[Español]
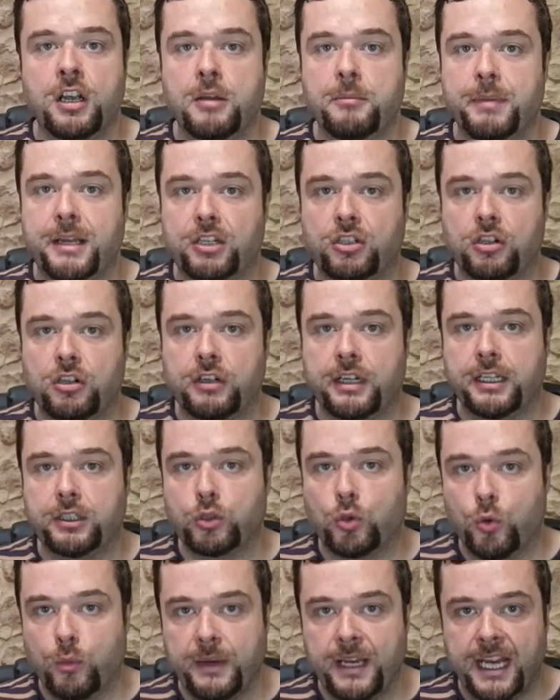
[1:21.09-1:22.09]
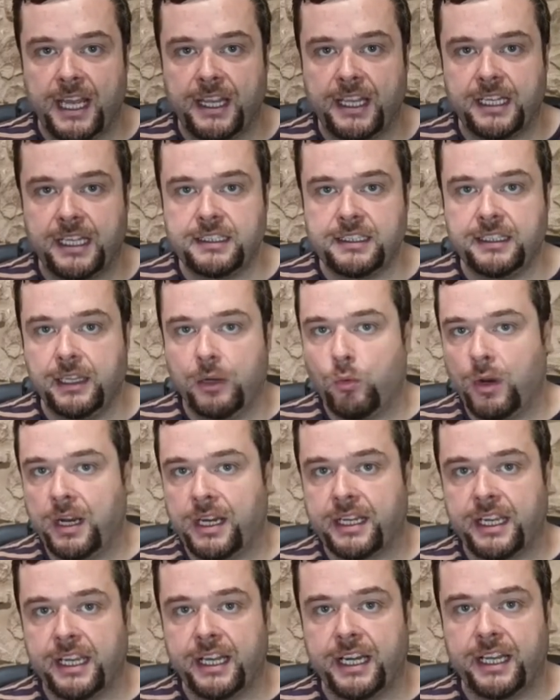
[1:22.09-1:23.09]
personas jubiladas de
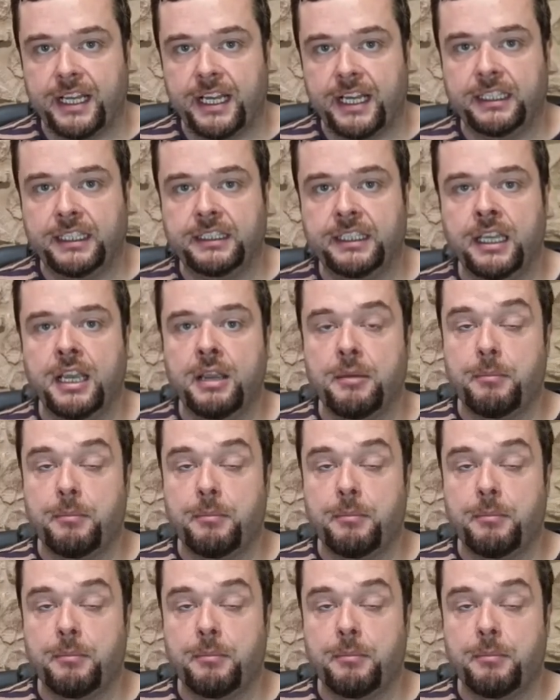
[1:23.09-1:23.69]
cualquier edad,